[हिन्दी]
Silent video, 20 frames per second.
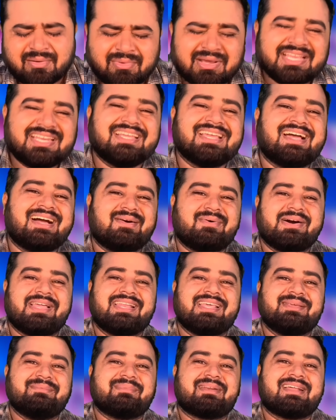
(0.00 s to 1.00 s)
हमारे यहाँ
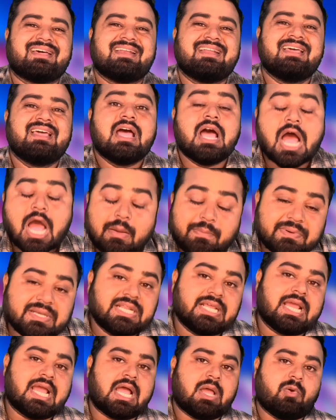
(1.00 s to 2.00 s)
वाला इमरान
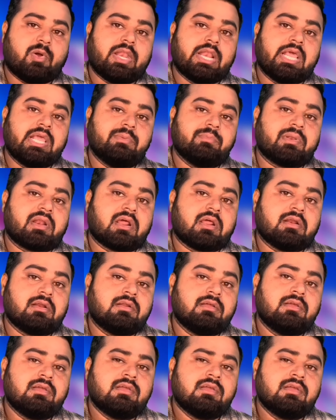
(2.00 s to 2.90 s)
अपने यहाँ वाला इमरान